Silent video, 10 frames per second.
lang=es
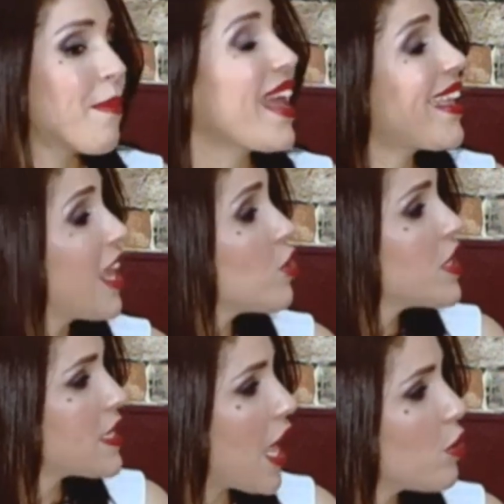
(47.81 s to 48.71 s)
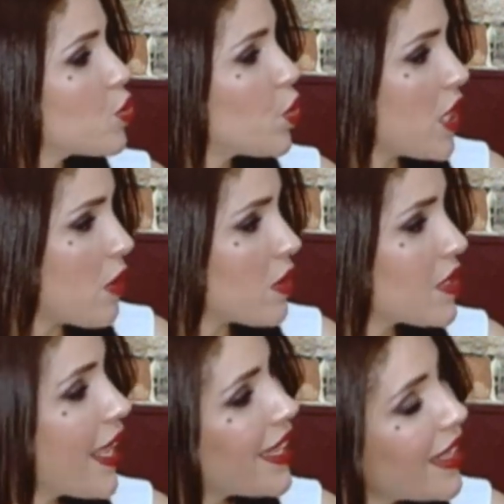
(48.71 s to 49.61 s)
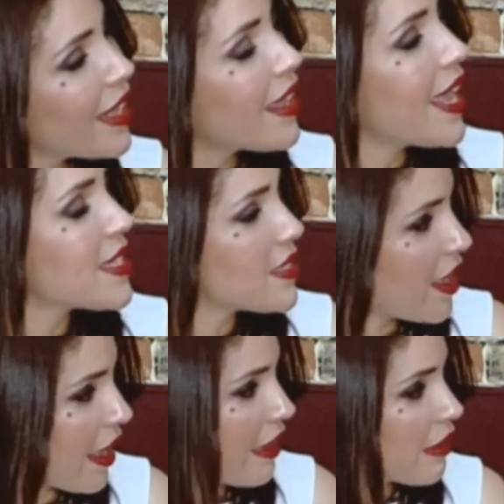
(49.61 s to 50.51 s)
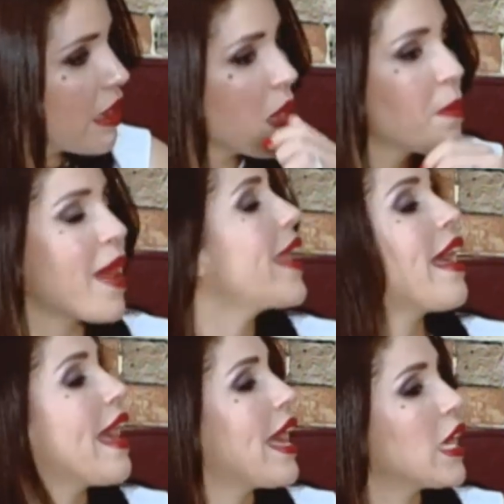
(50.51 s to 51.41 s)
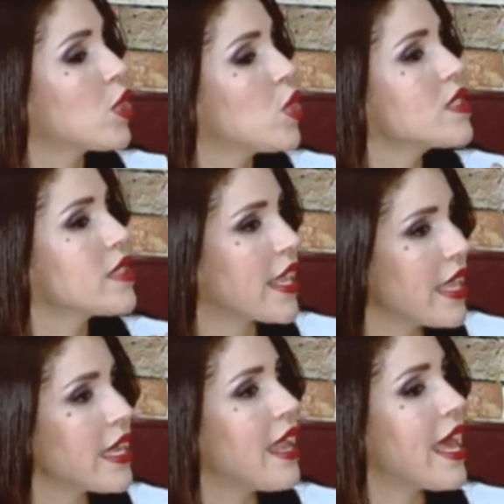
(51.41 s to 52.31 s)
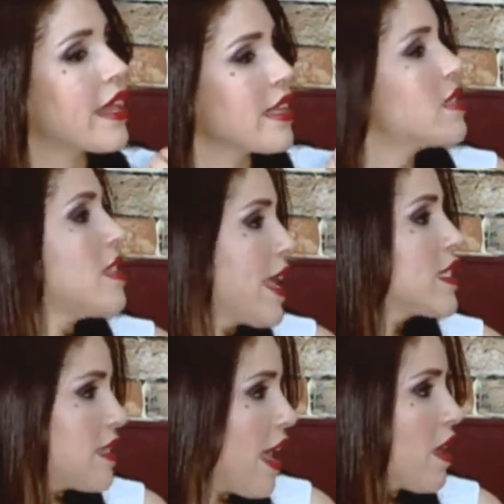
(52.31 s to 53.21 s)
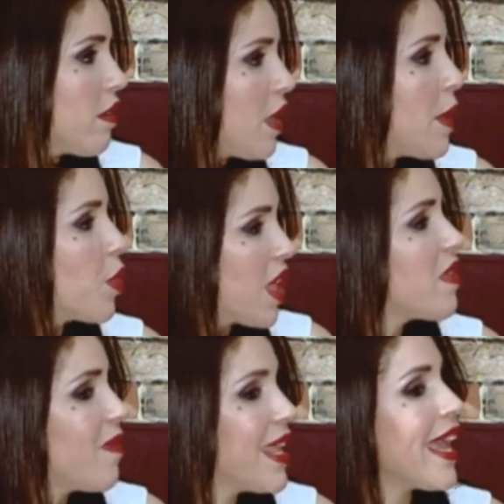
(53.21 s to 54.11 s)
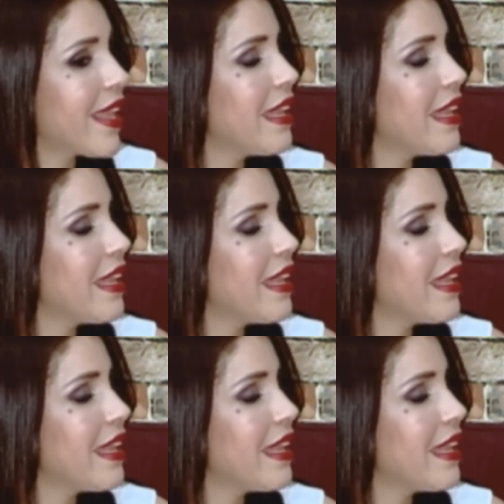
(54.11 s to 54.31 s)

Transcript: aquí en los Estados Unidos, ¿qué tiene que hacer para conseguir la residencia y poder vivir aquí